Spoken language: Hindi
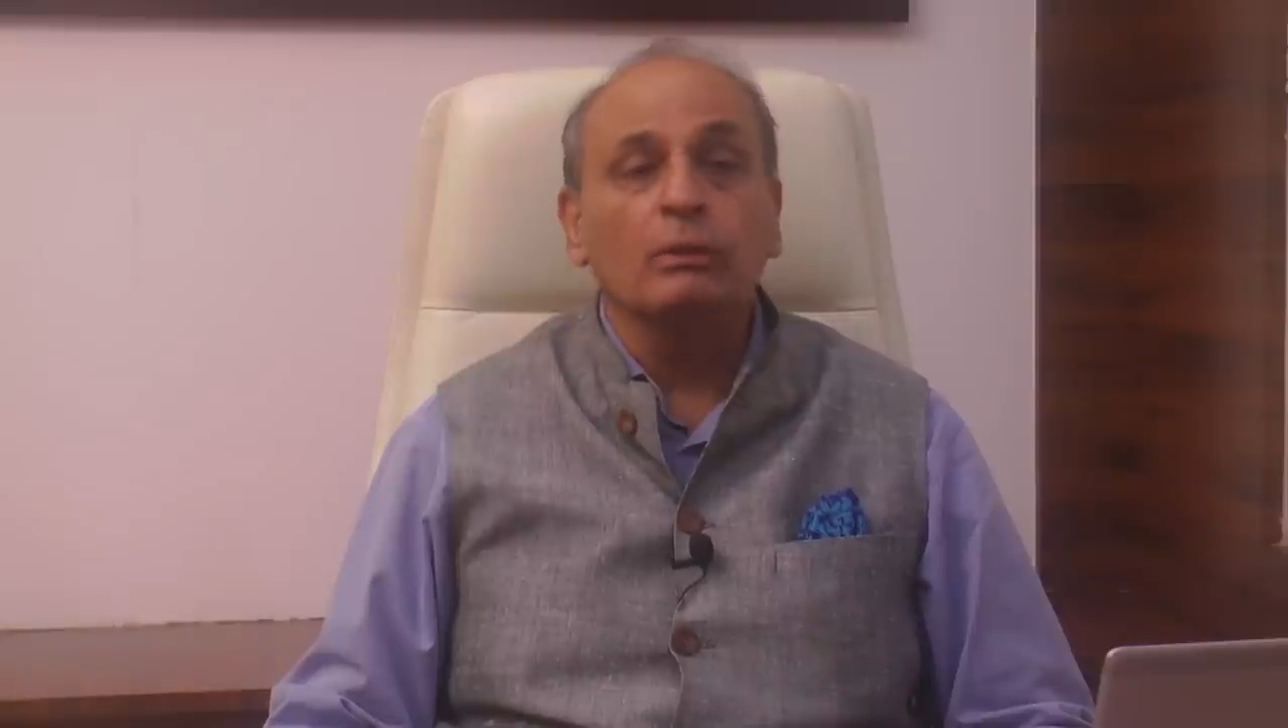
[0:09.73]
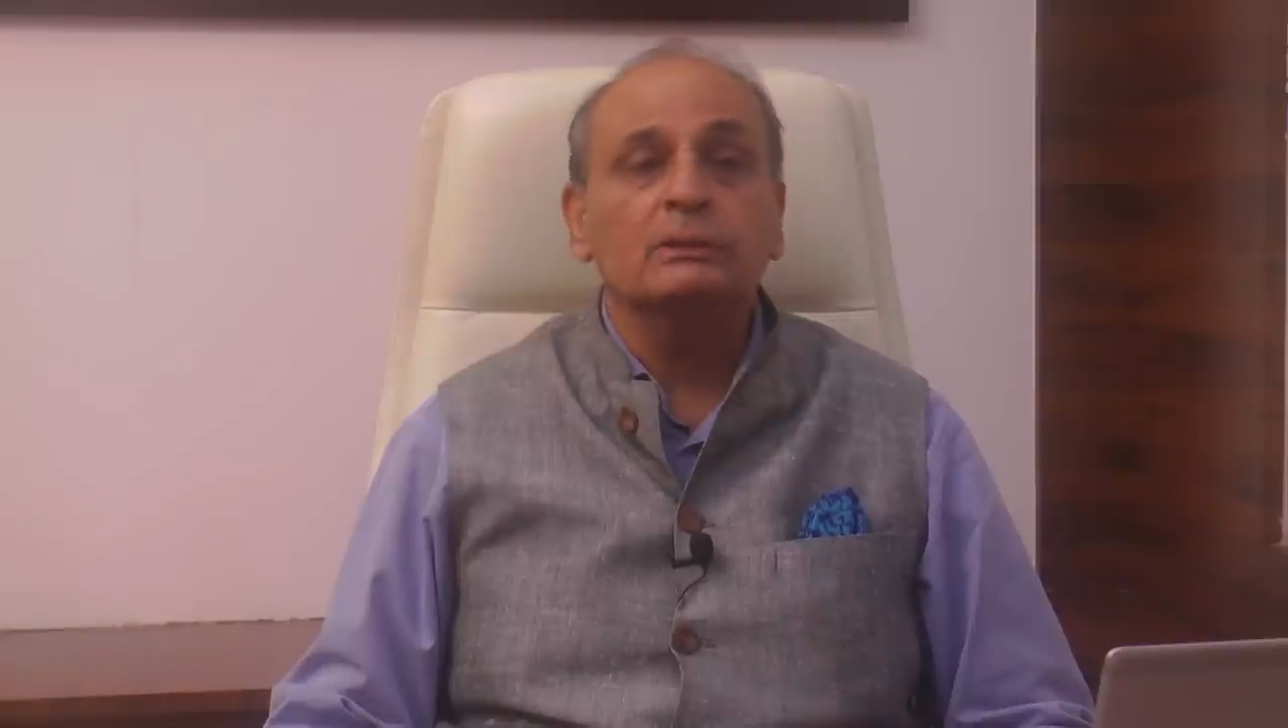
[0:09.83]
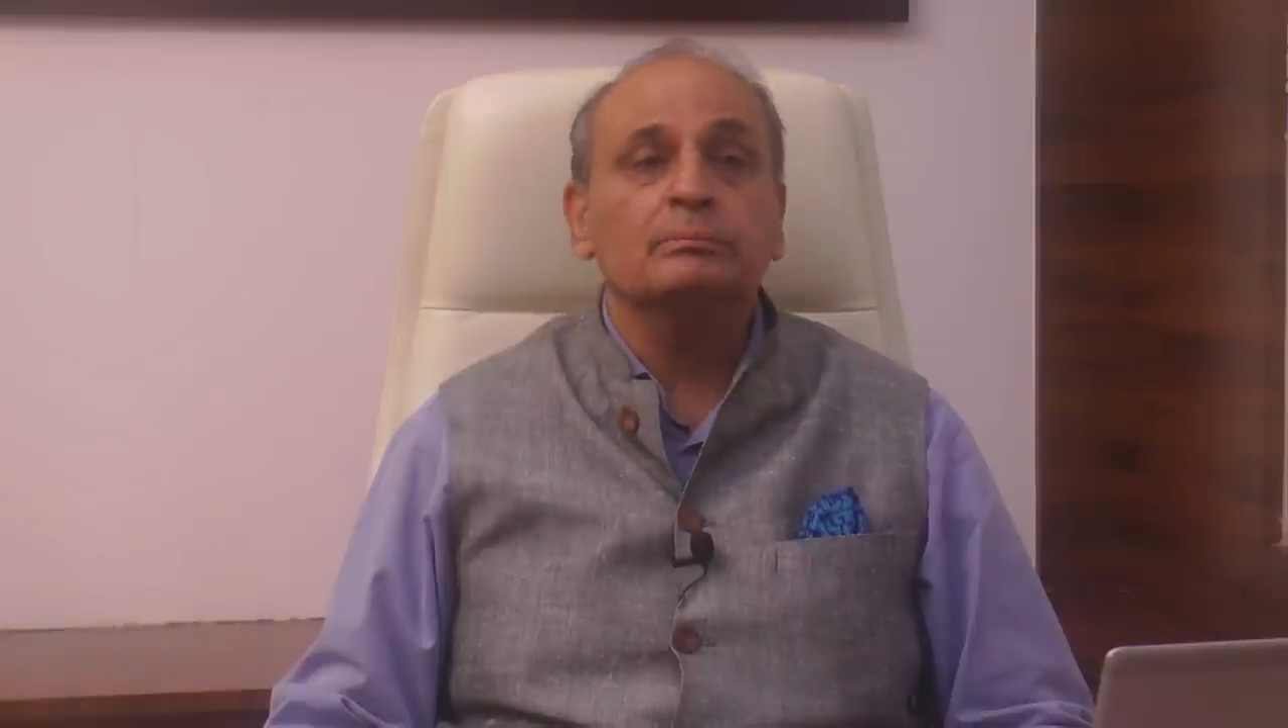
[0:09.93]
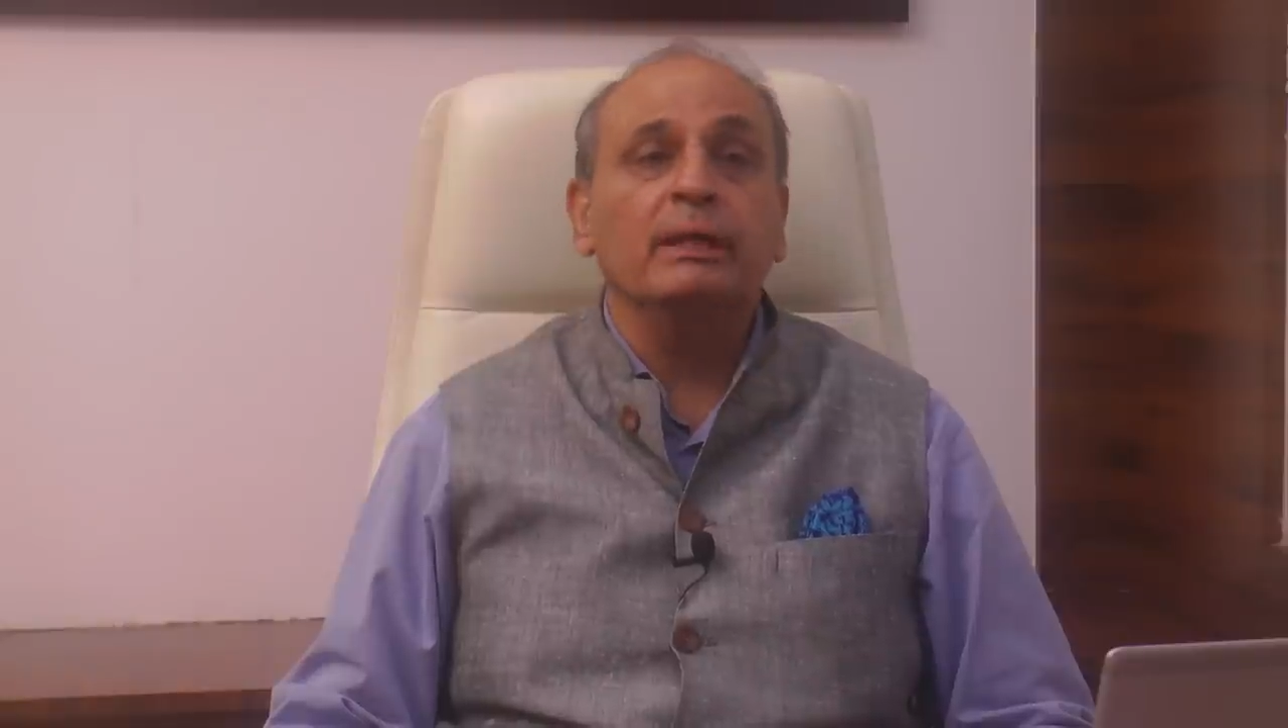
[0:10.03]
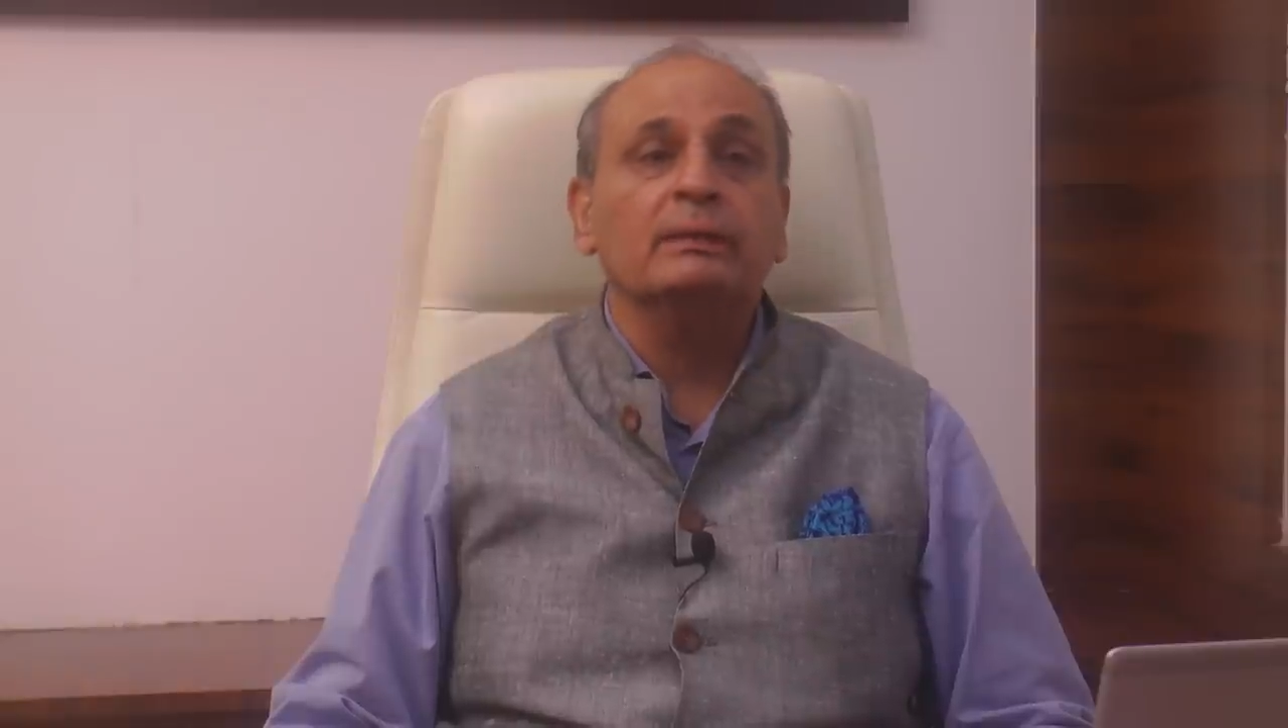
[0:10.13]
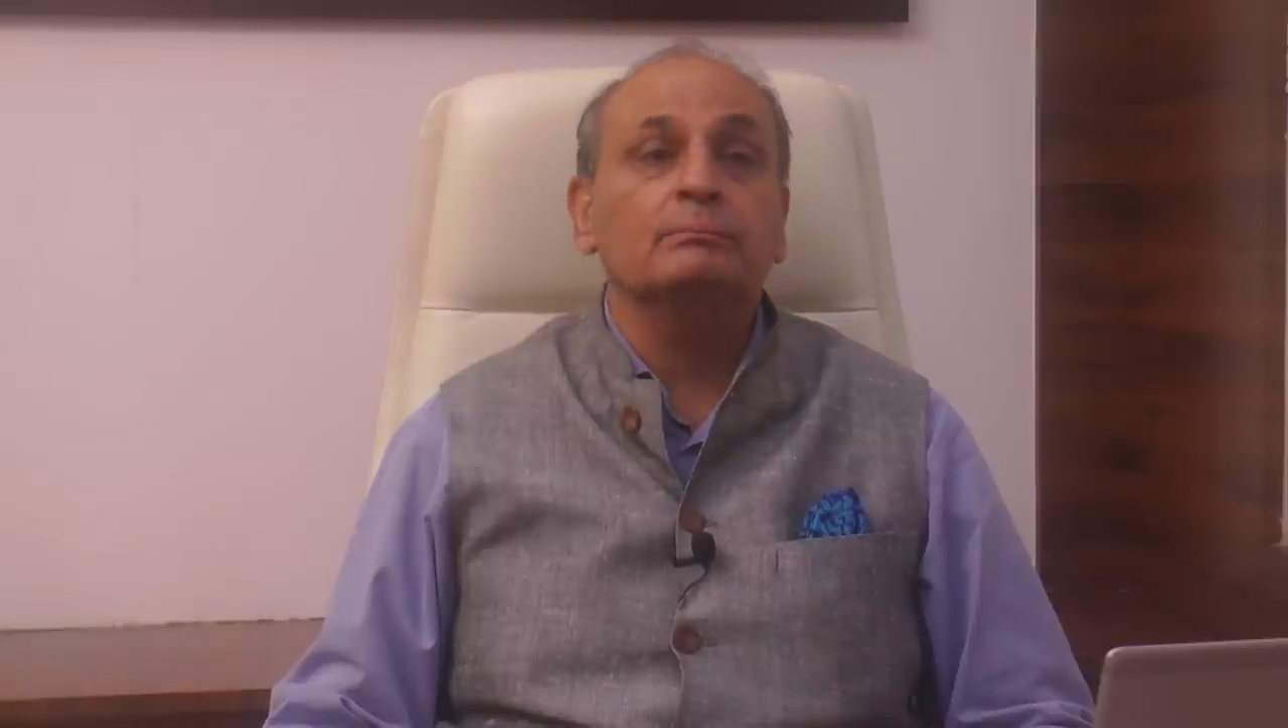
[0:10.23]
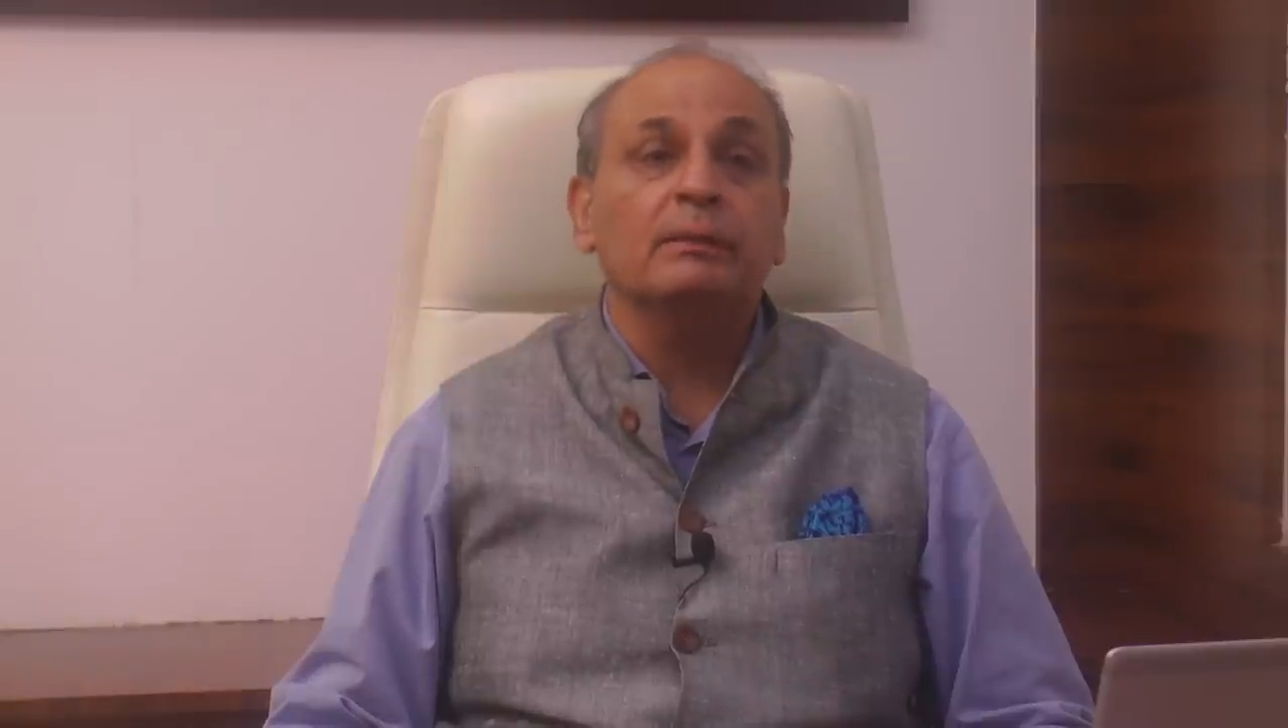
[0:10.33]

कोरस में एक